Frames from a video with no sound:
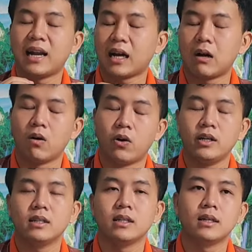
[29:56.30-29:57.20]
Quý vị đang
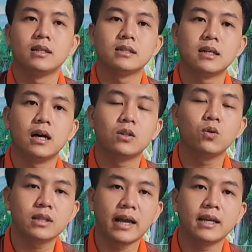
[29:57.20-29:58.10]
đặt câu hỏi
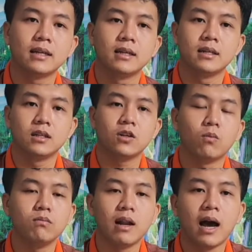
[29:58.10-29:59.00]
thuốc tây
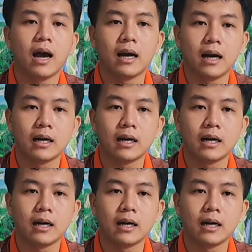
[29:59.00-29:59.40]
nó cũng